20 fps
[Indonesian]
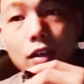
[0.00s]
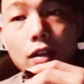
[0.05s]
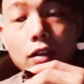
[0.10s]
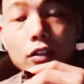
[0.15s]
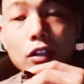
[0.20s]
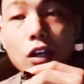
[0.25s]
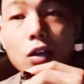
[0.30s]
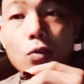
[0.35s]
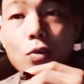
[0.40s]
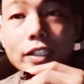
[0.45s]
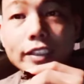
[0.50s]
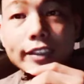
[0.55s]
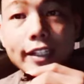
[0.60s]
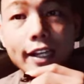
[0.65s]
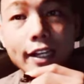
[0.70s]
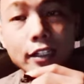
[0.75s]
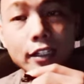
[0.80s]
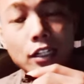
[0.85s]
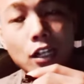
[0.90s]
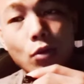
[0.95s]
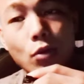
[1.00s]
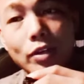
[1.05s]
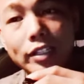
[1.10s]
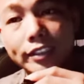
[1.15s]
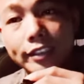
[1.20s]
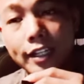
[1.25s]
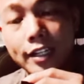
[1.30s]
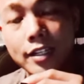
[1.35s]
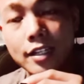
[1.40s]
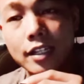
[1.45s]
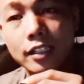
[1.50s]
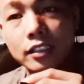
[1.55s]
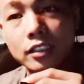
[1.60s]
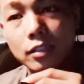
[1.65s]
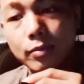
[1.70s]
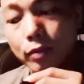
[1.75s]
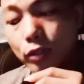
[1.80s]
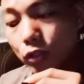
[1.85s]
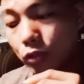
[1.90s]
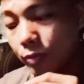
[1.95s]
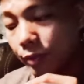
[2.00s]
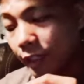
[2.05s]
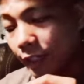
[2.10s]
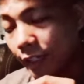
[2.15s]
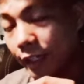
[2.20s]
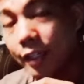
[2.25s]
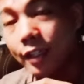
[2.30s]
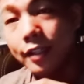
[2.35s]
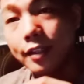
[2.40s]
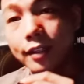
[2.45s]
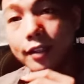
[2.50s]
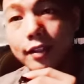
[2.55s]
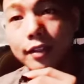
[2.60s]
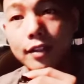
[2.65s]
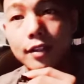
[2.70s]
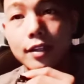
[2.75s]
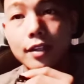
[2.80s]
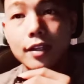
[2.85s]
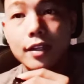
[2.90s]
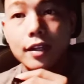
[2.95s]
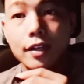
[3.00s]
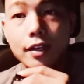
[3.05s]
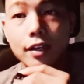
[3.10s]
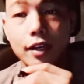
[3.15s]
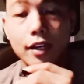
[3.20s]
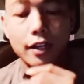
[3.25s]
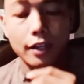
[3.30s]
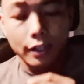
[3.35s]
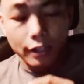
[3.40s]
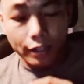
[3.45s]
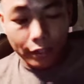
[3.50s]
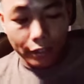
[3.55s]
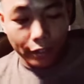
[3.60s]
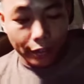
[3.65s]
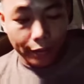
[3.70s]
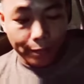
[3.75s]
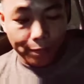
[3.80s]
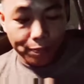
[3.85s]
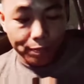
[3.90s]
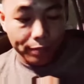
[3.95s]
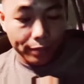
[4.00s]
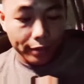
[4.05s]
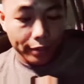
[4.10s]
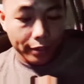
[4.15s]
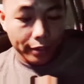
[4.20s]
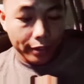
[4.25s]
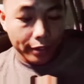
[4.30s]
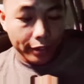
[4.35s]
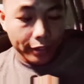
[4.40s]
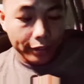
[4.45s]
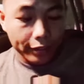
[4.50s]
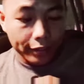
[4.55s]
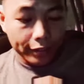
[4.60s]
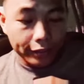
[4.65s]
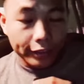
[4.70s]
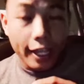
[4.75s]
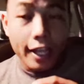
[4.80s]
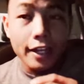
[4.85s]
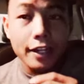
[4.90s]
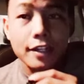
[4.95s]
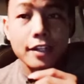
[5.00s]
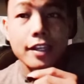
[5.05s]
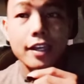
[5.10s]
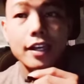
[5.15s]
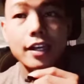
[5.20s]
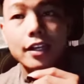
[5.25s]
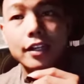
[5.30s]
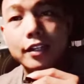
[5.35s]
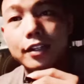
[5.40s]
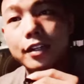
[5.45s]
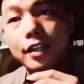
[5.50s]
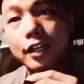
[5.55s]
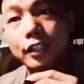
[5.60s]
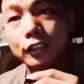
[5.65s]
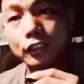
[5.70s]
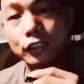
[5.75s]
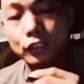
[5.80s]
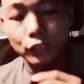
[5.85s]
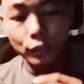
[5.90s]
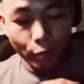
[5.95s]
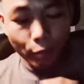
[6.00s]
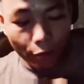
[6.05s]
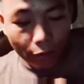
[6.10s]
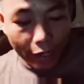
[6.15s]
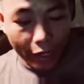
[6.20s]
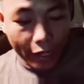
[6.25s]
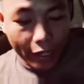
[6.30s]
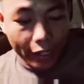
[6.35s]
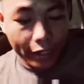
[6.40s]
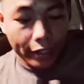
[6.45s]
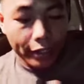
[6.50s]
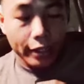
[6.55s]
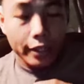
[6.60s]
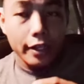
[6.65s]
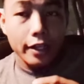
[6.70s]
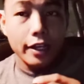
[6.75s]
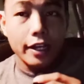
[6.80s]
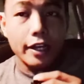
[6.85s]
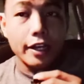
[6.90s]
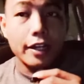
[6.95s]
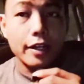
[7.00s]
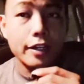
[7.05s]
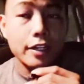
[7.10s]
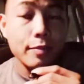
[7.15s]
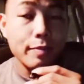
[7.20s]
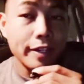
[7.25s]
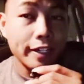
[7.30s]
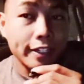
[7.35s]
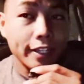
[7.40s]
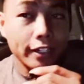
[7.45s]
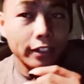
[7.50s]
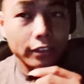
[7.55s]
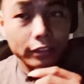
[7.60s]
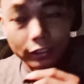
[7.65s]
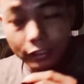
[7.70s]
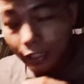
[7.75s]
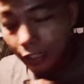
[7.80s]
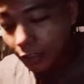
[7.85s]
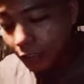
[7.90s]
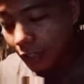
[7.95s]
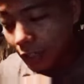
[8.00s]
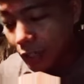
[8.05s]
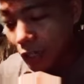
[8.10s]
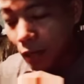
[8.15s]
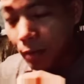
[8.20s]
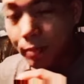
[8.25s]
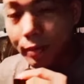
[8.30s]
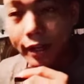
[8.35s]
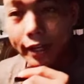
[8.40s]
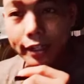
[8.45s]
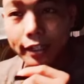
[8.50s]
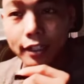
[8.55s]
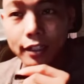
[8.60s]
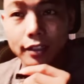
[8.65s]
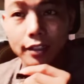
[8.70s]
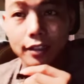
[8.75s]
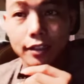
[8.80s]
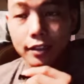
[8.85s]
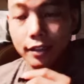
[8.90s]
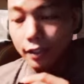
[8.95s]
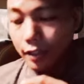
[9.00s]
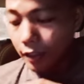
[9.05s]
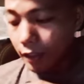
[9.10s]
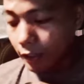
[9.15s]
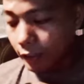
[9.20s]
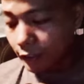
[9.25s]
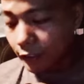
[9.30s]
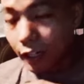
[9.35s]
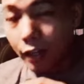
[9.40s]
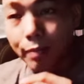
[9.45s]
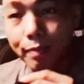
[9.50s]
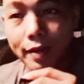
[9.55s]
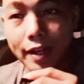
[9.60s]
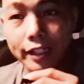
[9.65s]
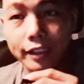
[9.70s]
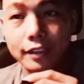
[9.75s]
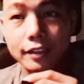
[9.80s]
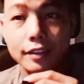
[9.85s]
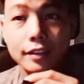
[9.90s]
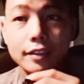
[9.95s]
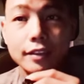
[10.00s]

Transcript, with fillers: kekuasaan kawasannya sebelum ini uh, tahniah dan semoga uh, diberikan kesehatan yang baik selepas